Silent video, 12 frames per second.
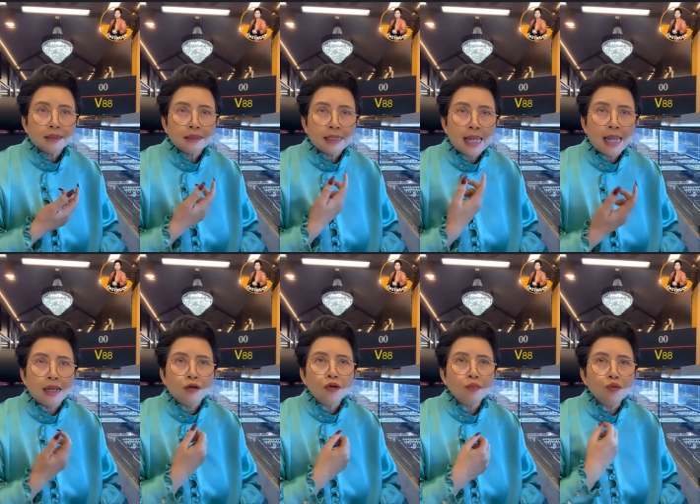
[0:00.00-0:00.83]
แต่
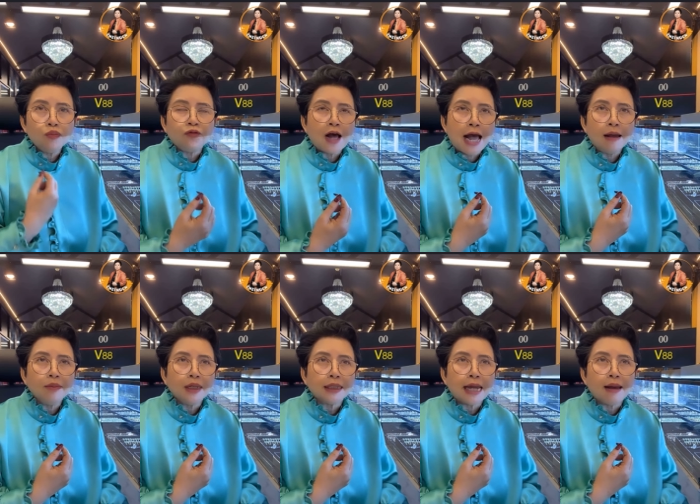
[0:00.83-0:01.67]
ด้วยบุฟฟ้า
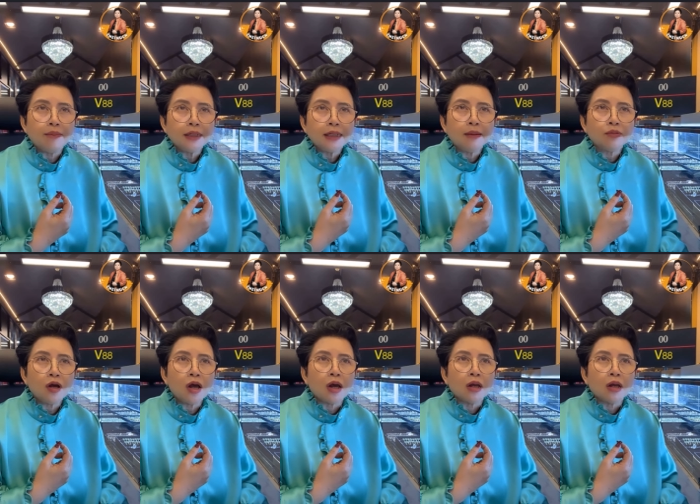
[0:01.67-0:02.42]
มีตาไม่เชฟก็